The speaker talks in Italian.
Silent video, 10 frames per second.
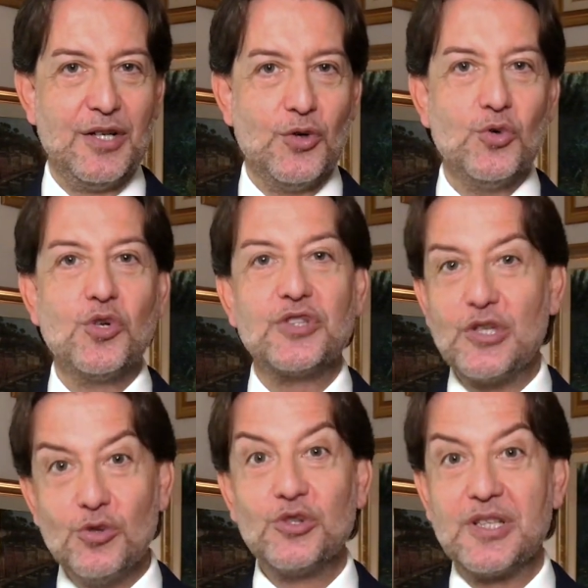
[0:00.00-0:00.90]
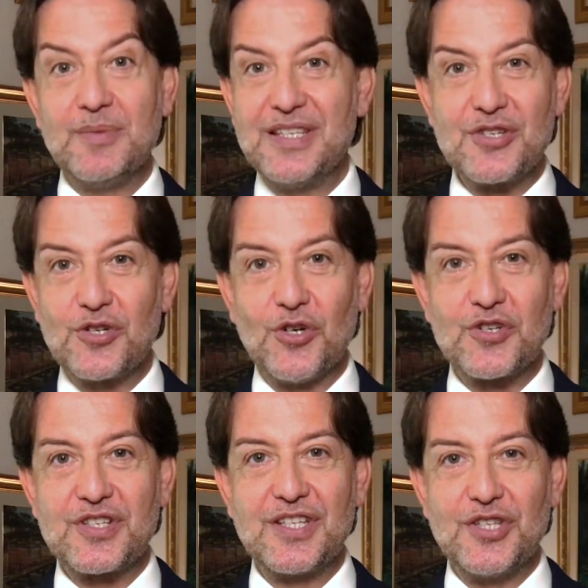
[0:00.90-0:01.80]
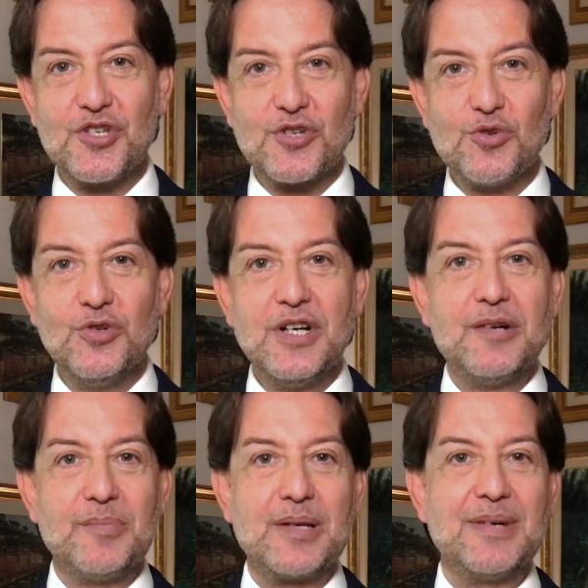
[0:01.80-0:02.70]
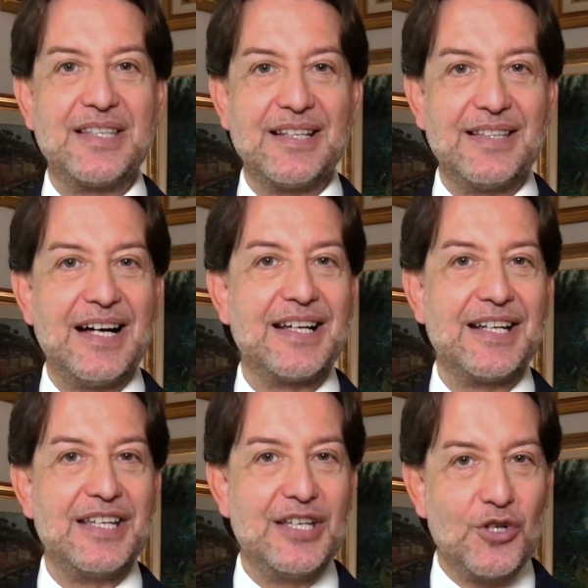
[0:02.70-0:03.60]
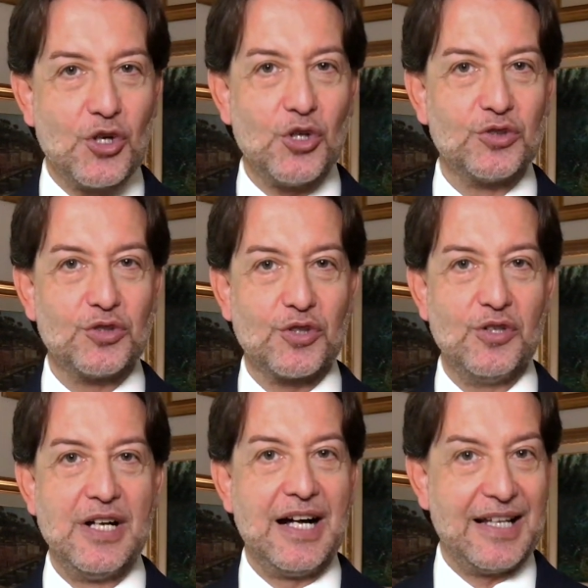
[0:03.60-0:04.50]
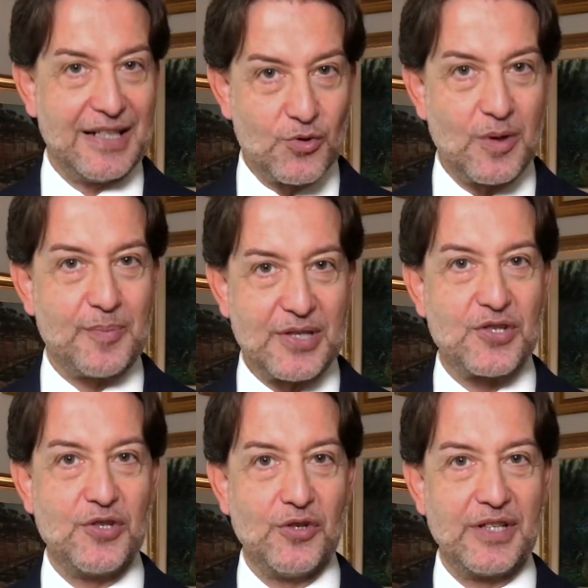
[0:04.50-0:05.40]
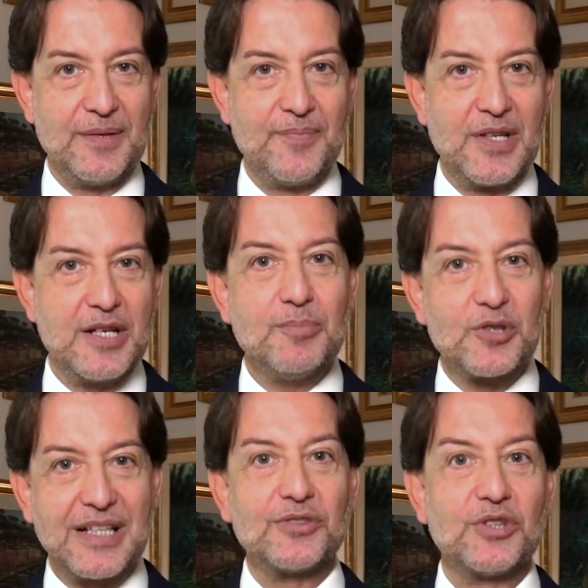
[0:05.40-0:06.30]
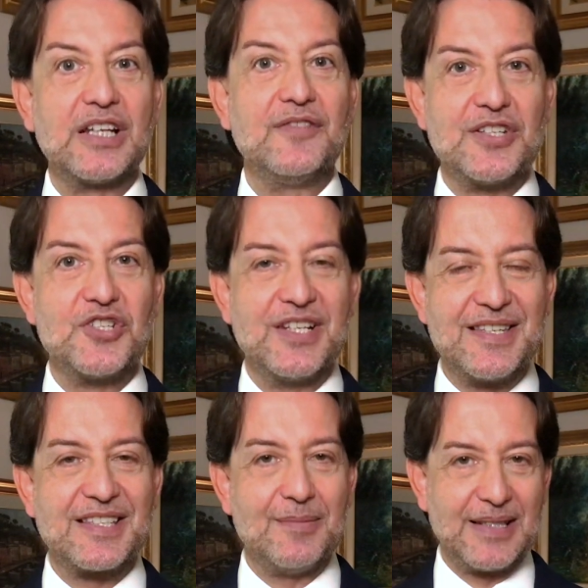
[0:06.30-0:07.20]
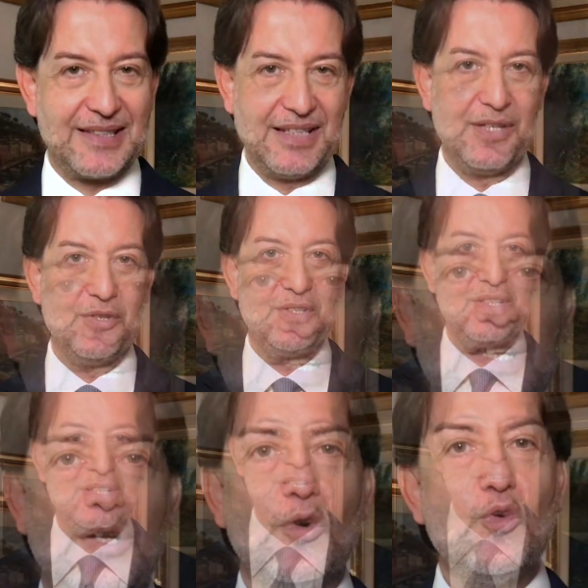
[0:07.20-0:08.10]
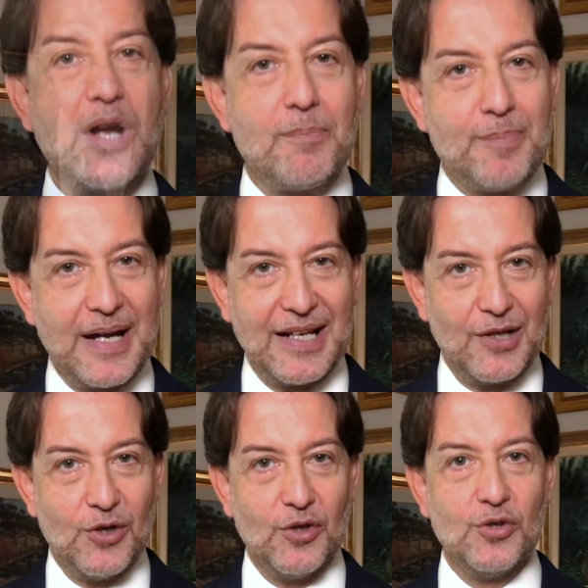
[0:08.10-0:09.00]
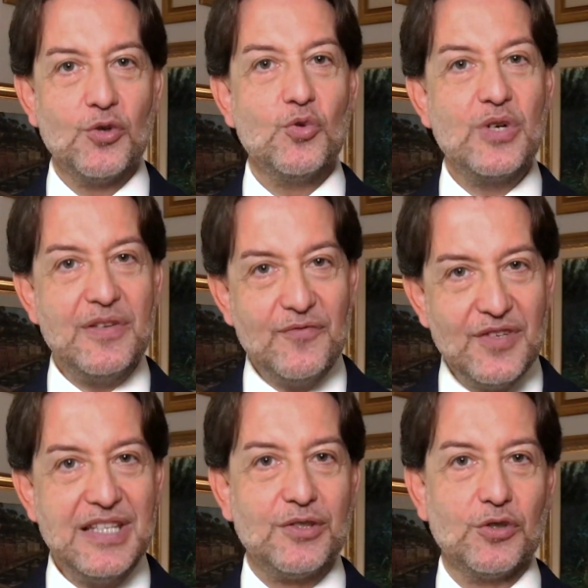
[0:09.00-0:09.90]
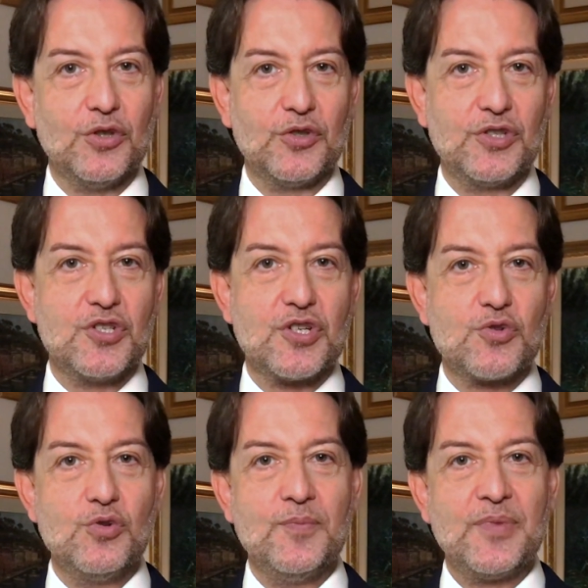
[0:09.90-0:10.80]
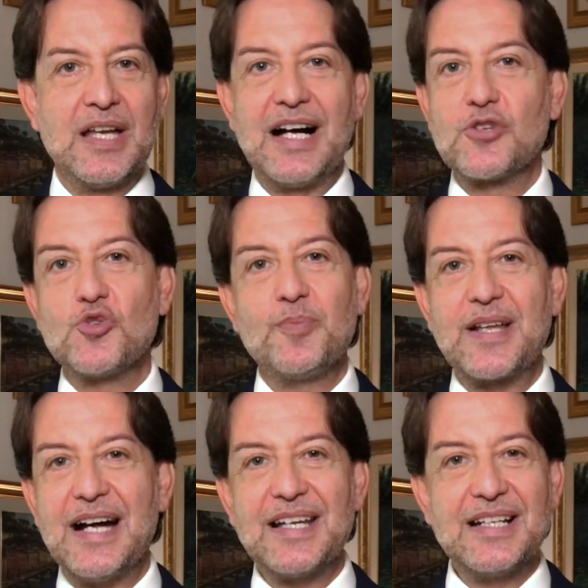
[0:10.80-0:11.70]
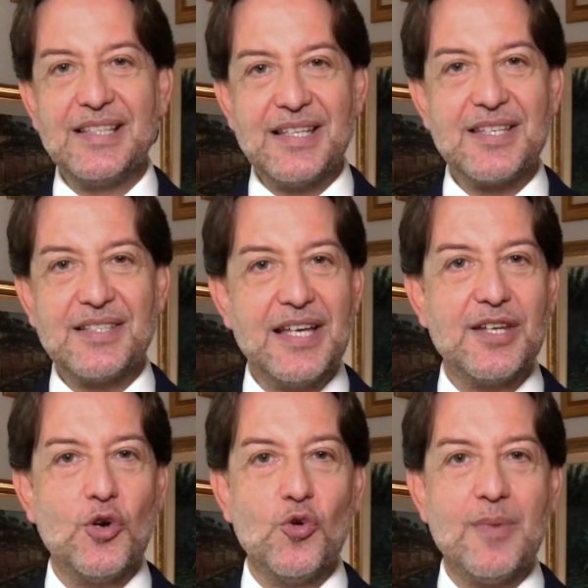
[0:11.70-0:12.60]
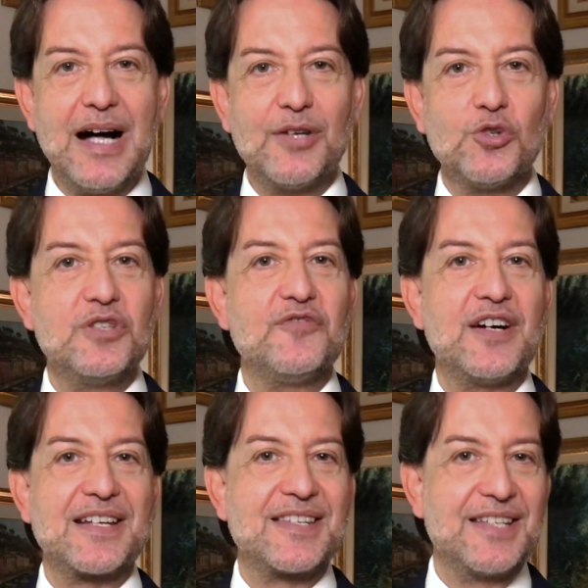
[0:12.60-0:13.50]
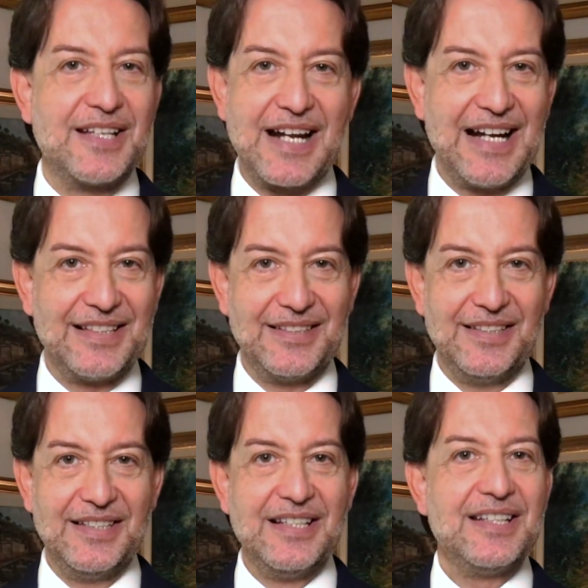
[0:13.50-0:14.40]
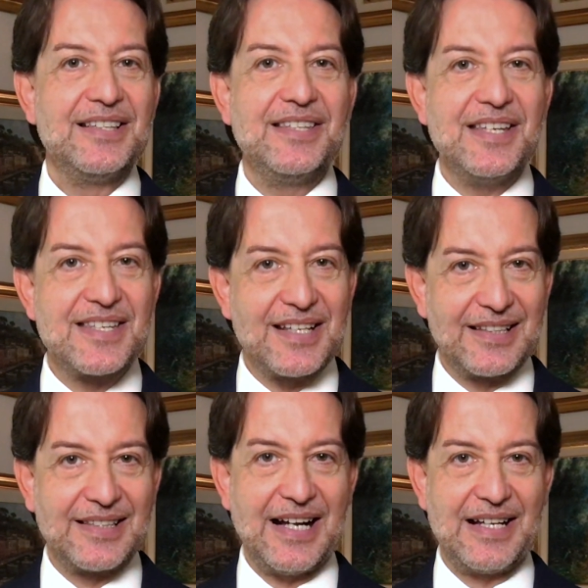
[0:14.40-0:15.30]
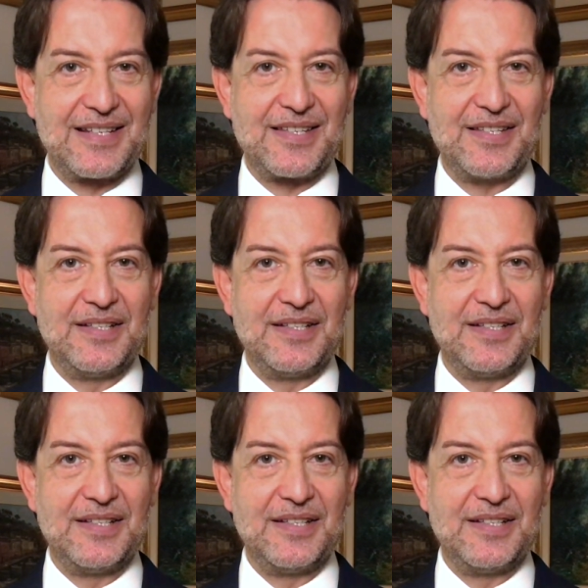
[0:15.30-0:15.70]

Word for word: Uno degli ultimi discorsi di Gesù prima di andare incontro alla sua passione, riportato dall'Evangelista Matteo. Un appello, un invito di Gesù a superare il desiderio umano di farsi grandi, di esaltarsi,